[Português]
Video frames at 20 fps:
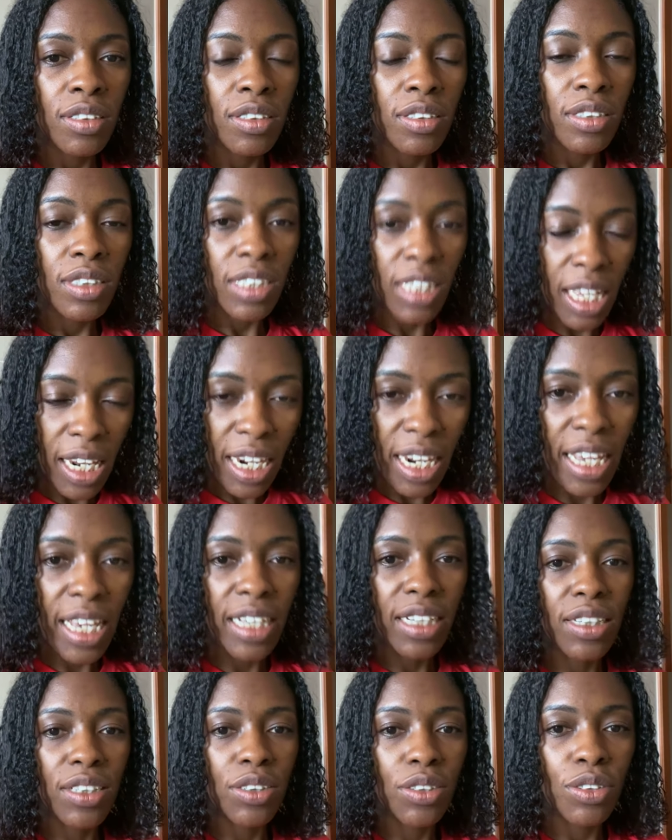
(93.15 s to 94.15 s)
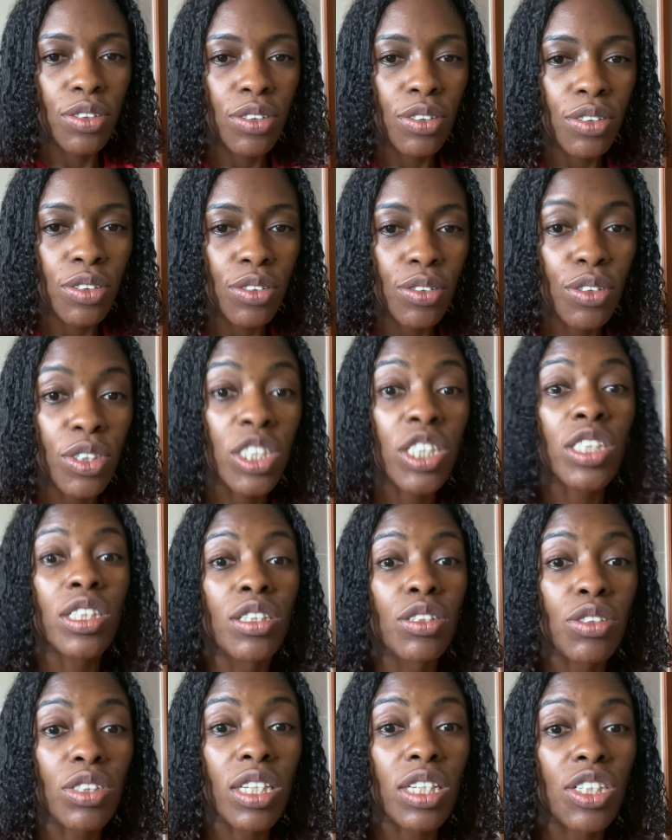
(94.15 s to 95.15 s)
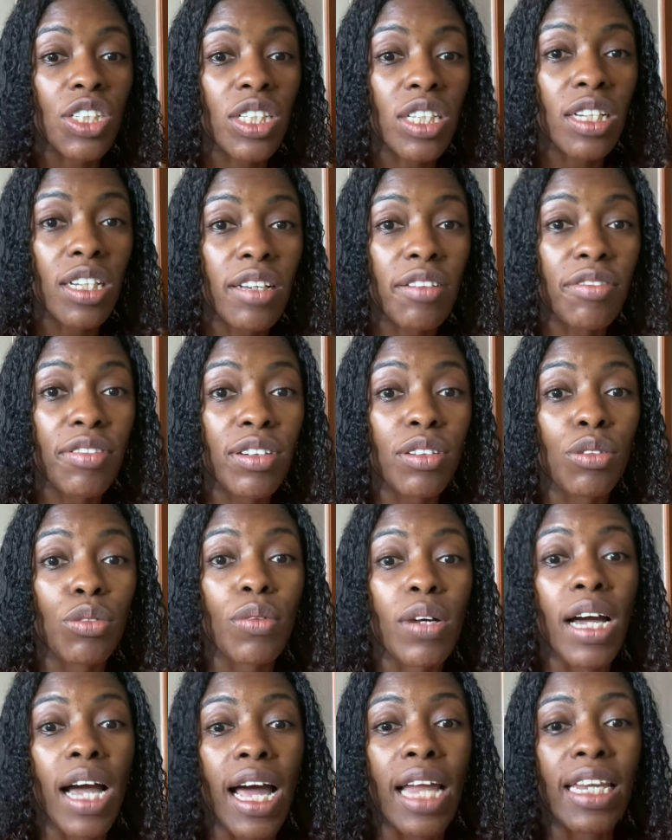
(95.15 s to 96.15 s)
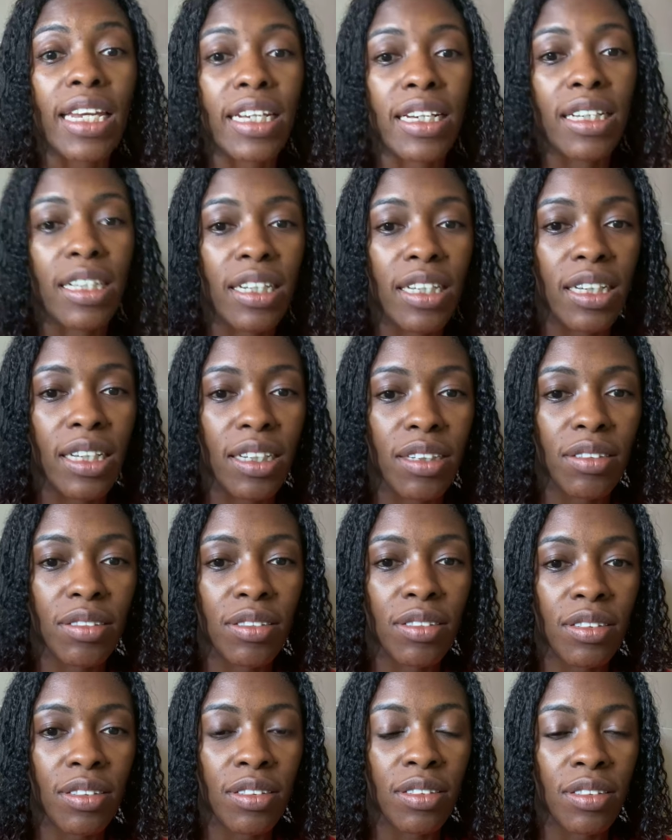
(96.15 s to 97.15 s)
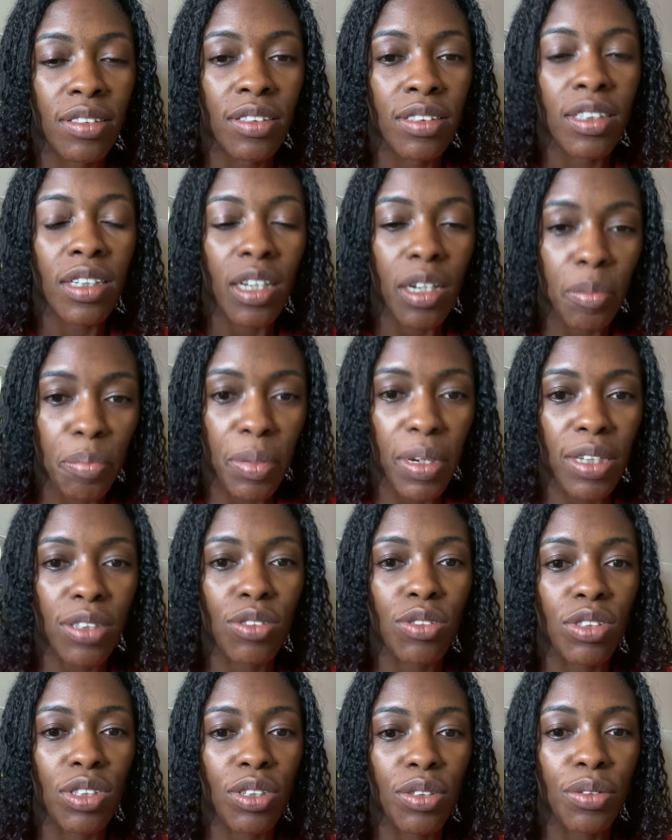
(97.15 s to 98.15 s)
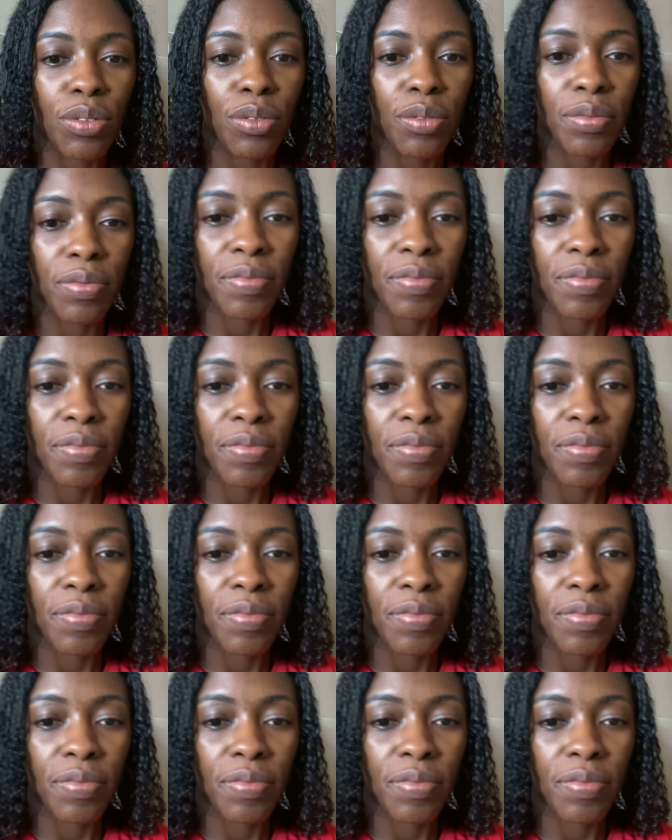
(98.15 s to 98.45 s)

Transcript: Se alegre. Hoje Deus está te levando a alegria, a paz do Senhor.